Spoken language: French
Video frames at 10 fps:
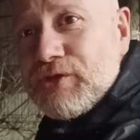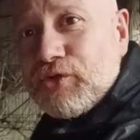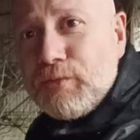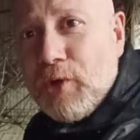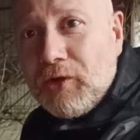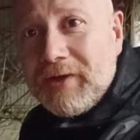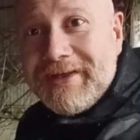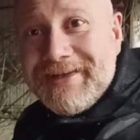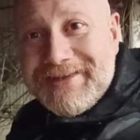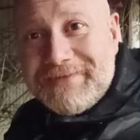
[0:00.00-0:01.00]
d'instrument,
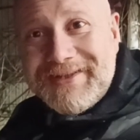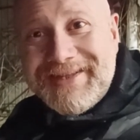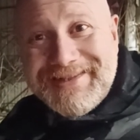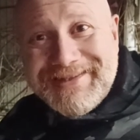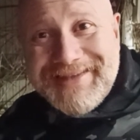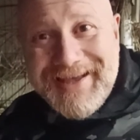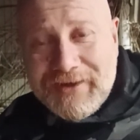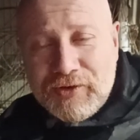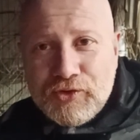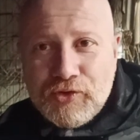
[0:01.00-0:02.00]
ça fait des
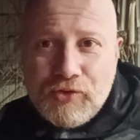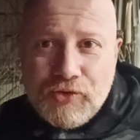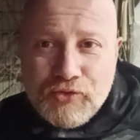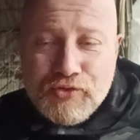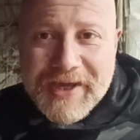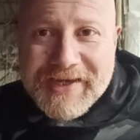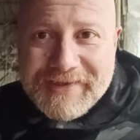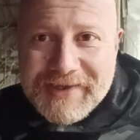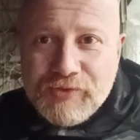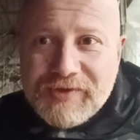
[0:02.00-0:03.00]
siècles que
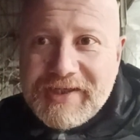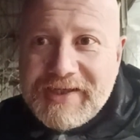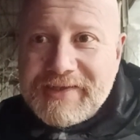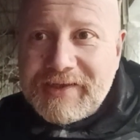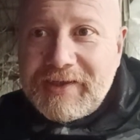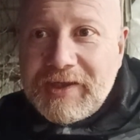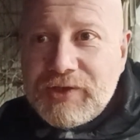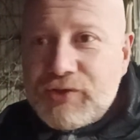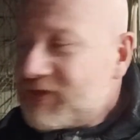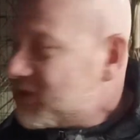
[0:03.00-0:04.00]
l'humanité utilise
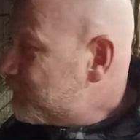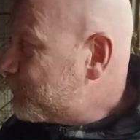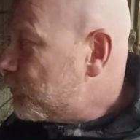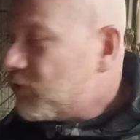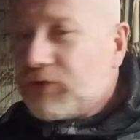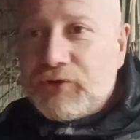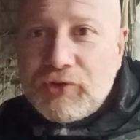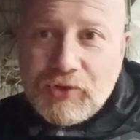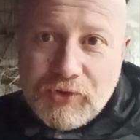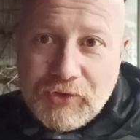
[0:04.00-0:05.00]
ce type
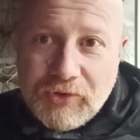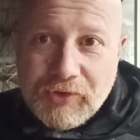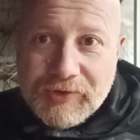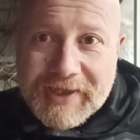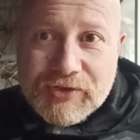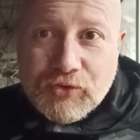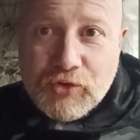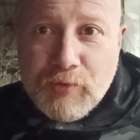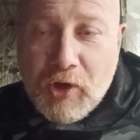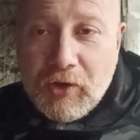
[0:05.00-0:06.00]

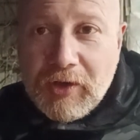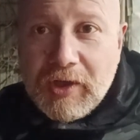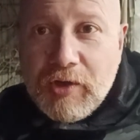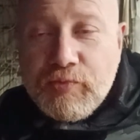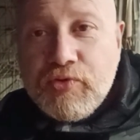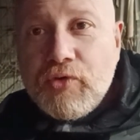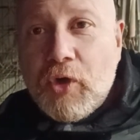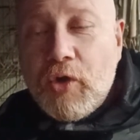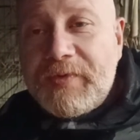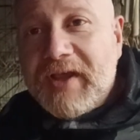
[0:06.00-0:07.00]
d'instrument
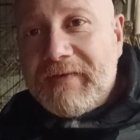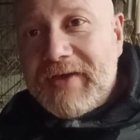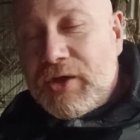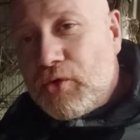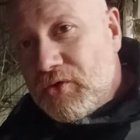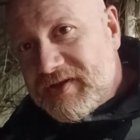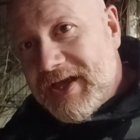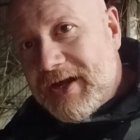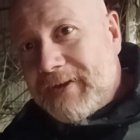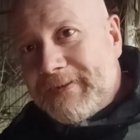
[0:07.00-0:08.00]
pour observer le
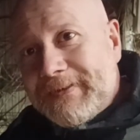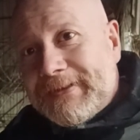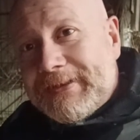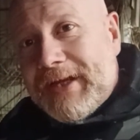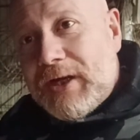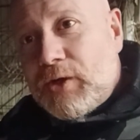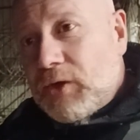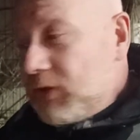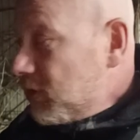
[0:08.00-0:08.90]
ciel. Alors,